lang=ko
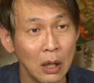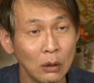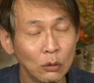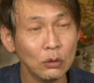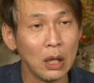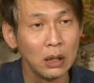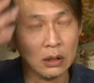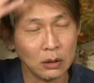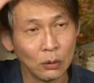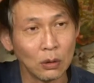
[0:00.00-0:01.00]
그
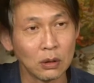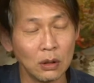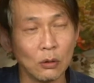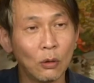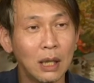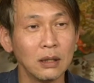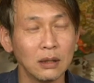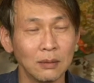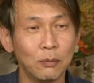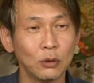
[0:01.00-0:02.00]
내 영혼을 끌고 가는
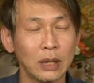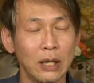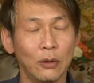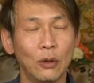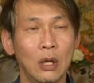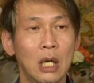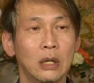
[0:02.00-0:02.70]
거는 보세요.